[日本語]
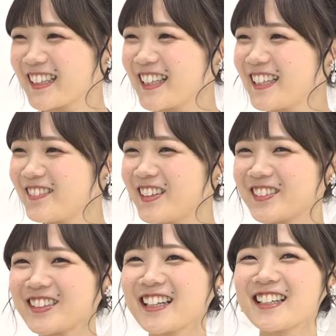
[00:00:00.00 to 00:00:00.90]
でテレビ
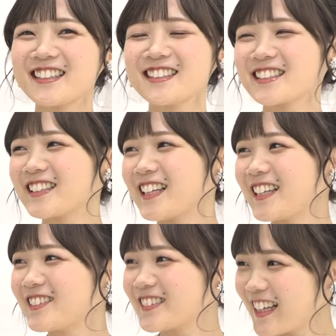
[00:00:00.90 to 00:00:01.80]
の中でしかな
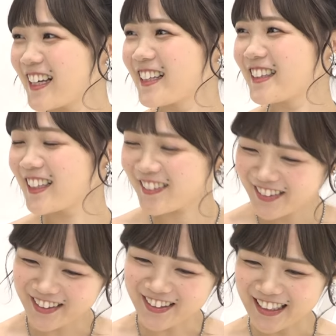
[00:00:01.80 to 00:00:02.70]
いので、うん、
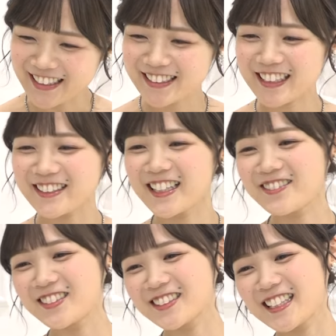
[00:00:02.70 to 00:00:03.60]
テレビとか
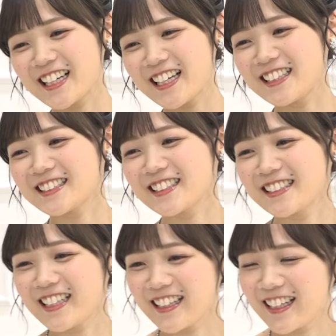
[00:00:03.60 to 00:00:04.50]
インスタグラムの世界でしか
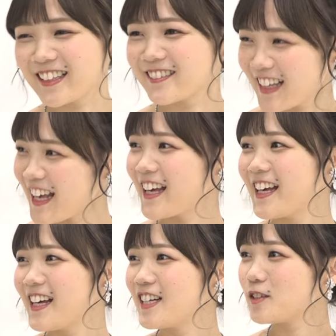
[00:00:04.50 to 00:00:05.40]
知らないので、うん、
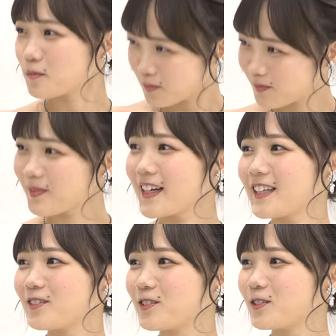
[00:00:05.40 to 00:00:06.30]
あ
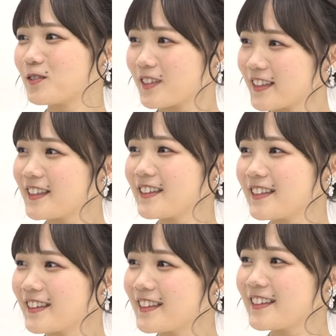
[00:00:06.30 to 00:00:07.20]
れを、
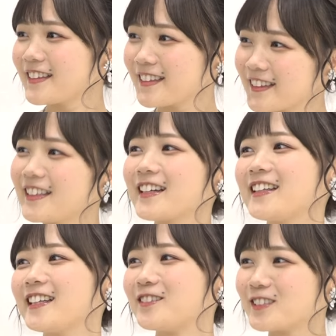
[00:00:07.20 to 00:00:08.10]

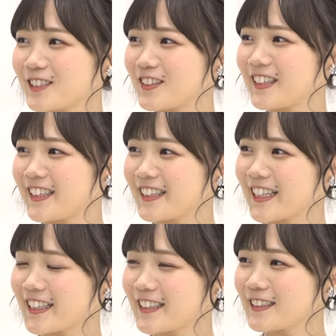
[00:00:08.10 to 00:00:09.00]
キラキラを吸いに行きた
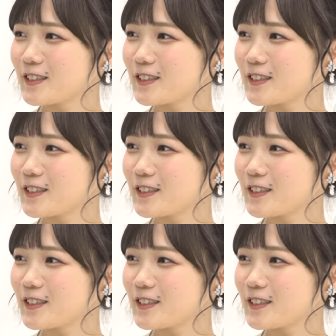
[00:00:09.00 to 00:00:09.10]
いですそうそ